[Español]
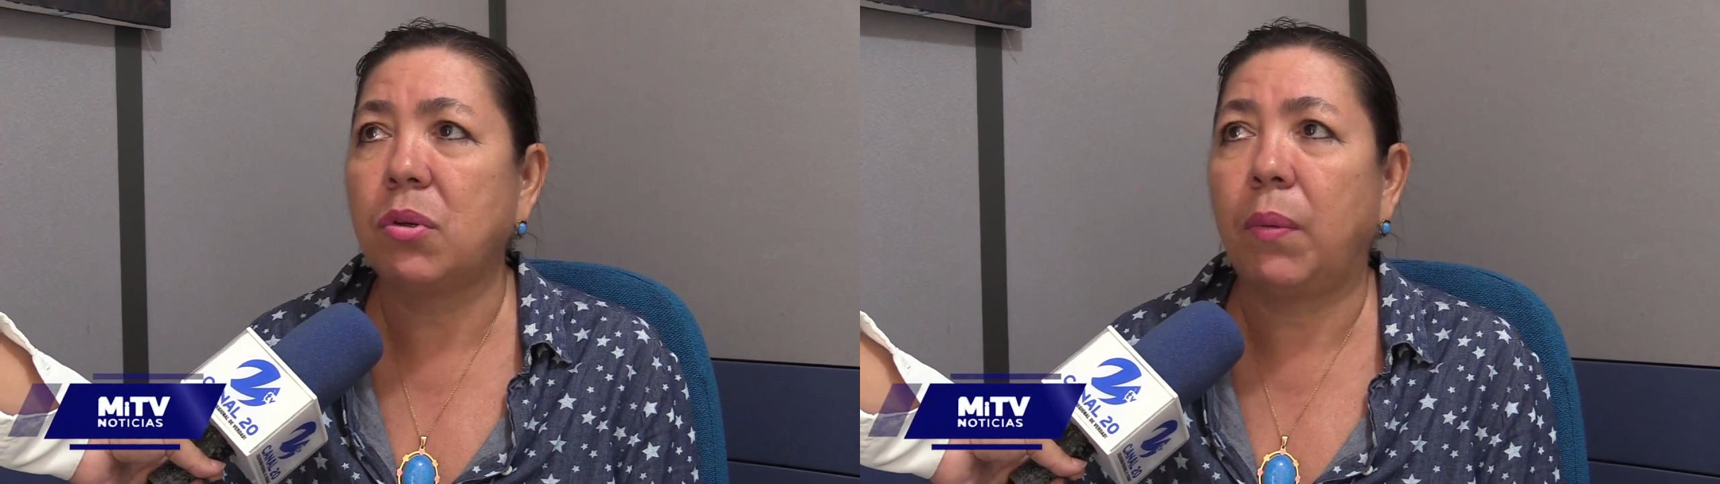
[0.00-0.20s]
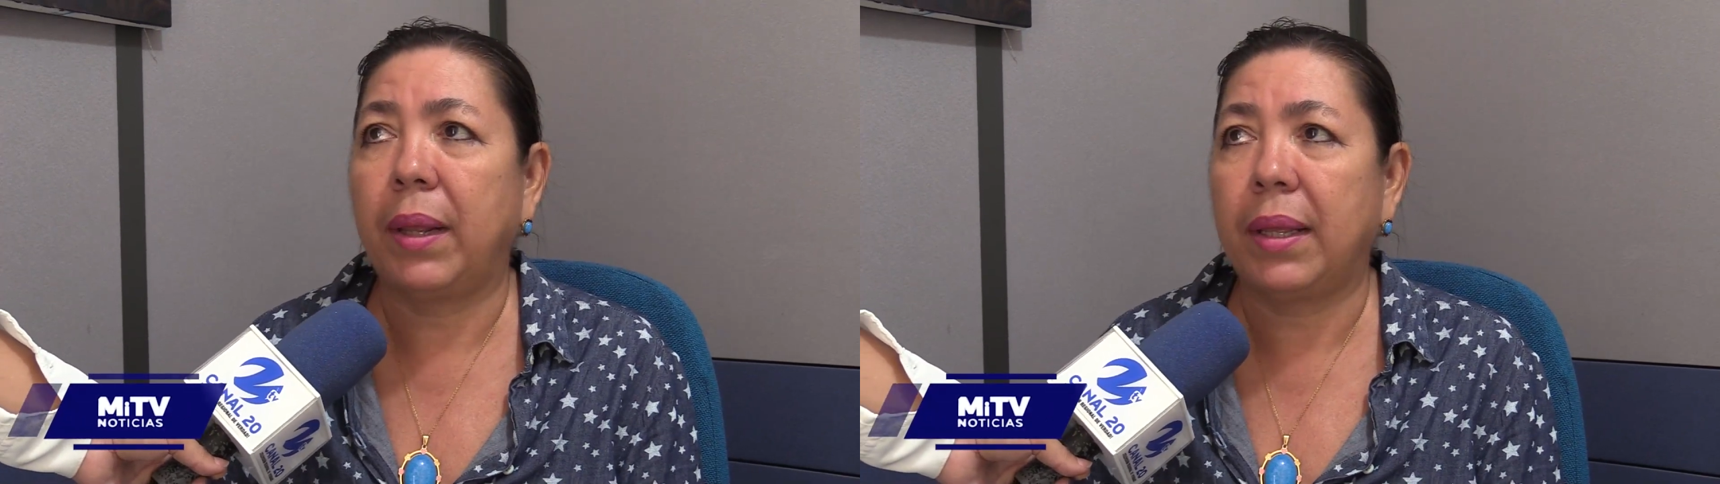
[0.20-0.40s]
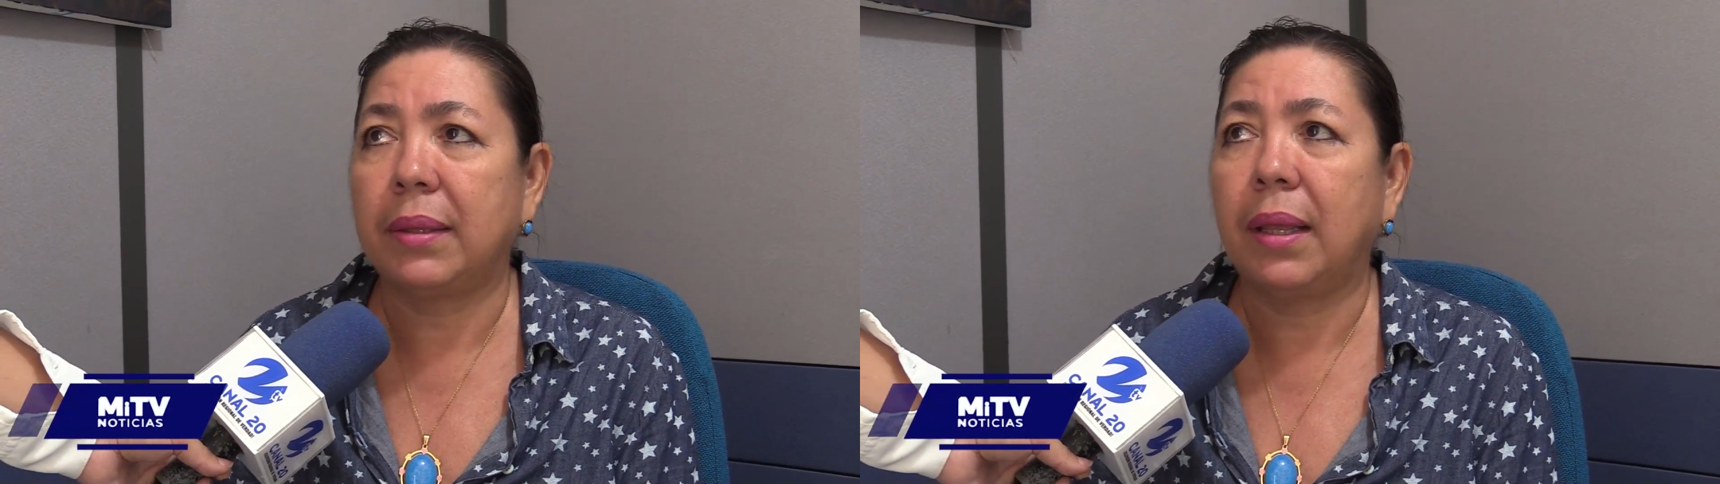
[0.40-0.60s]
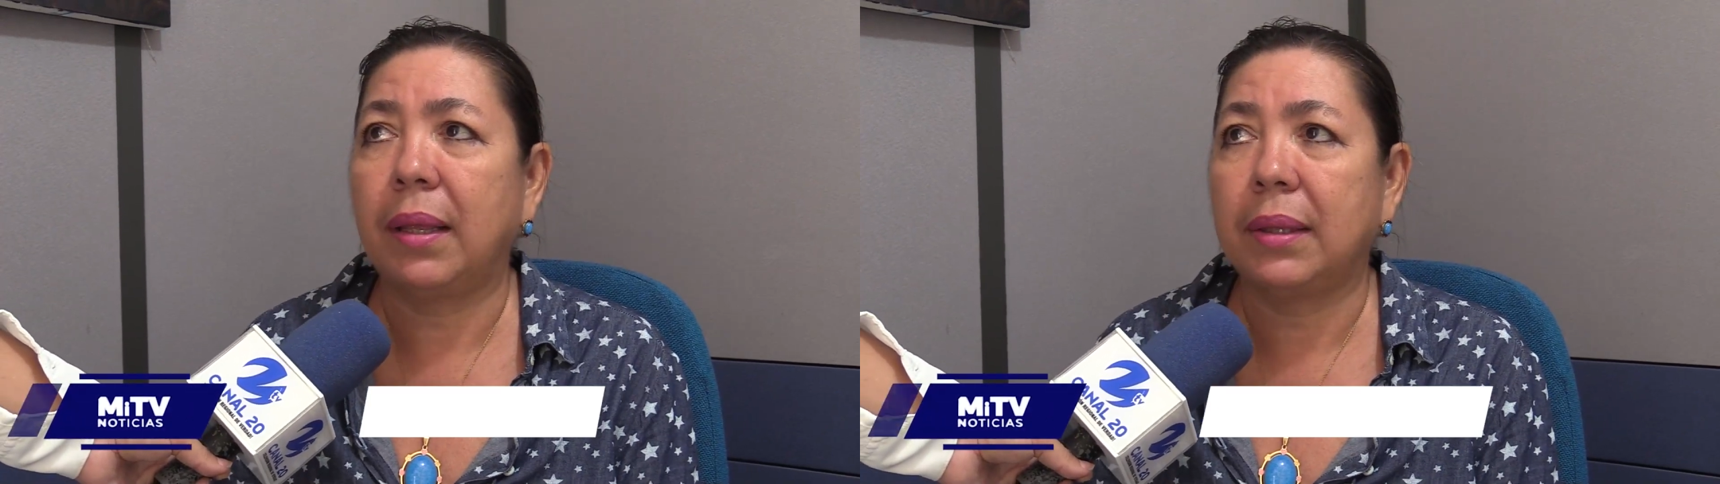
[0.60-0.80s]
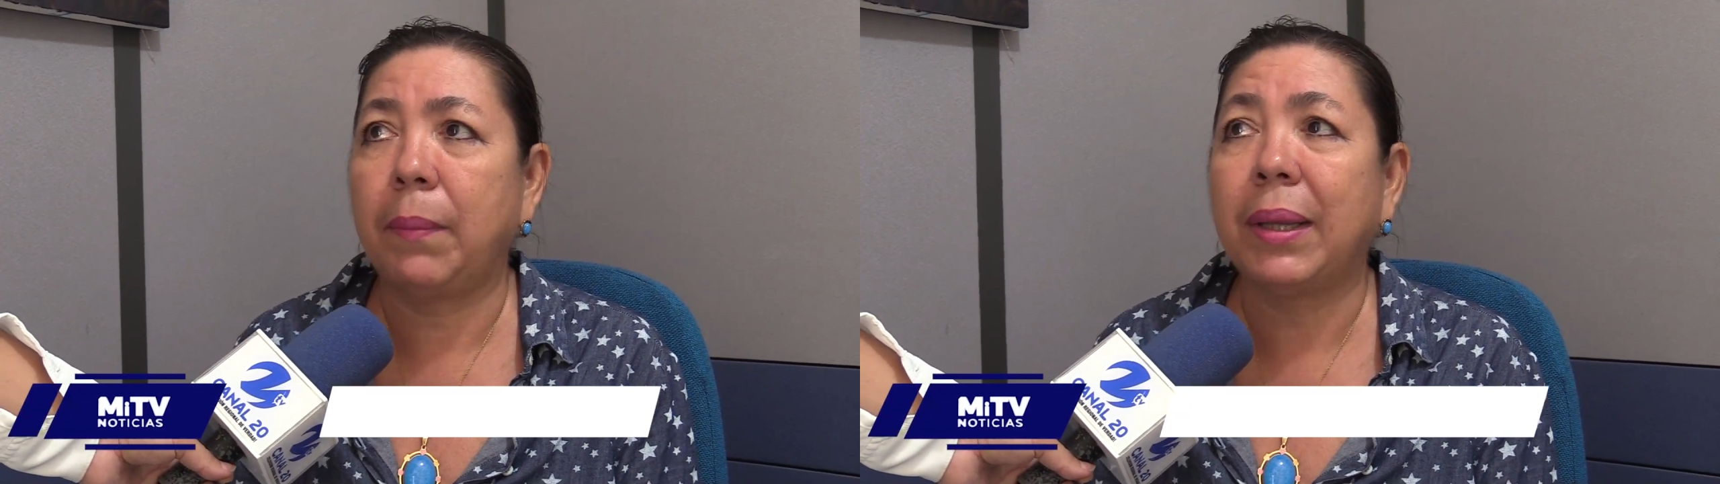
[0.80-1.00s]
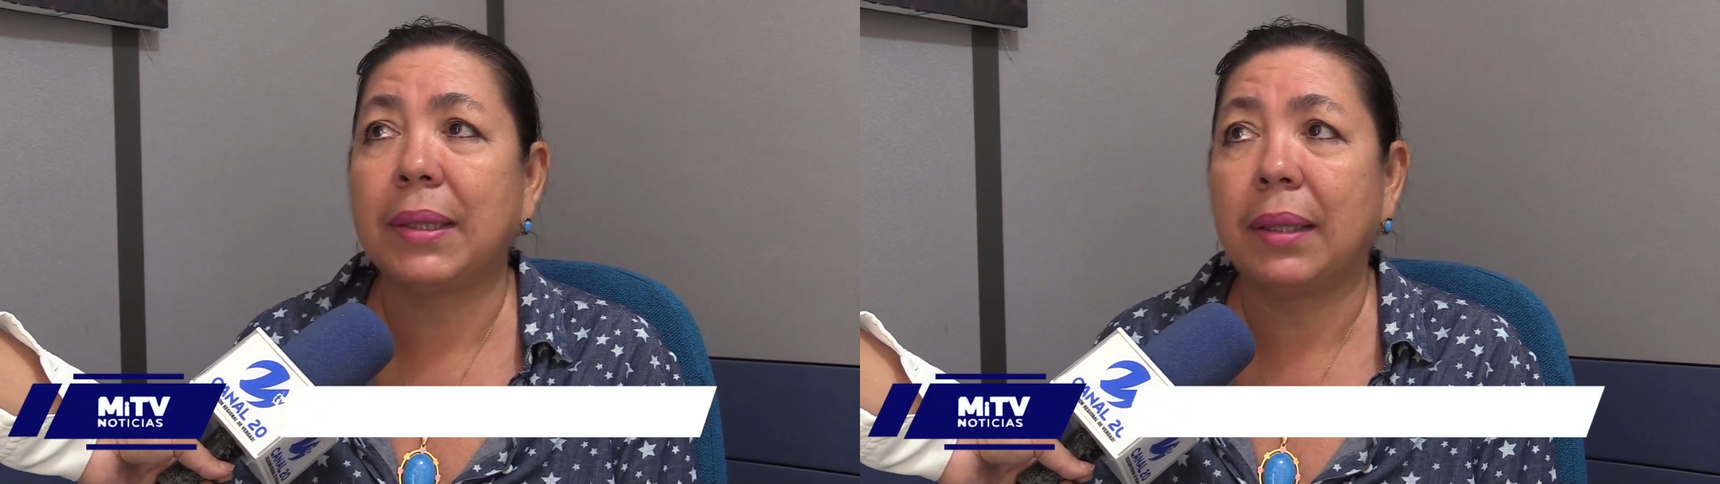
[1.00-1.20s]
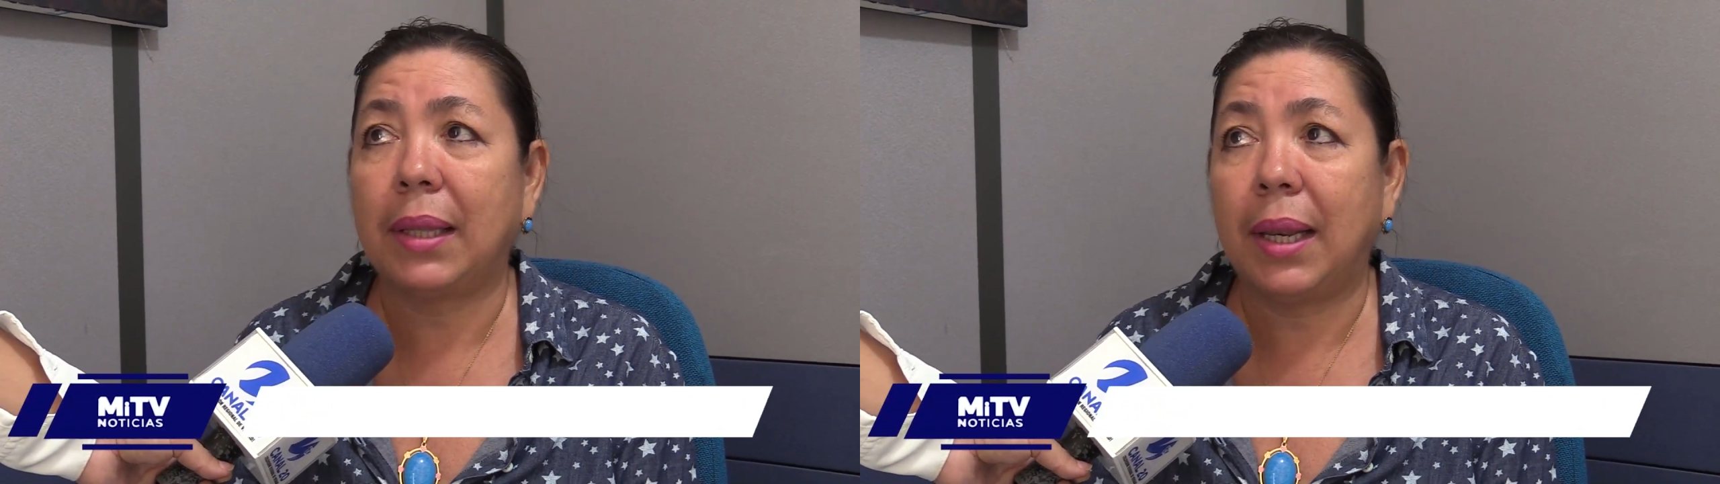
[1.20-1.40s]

sobre este tema tan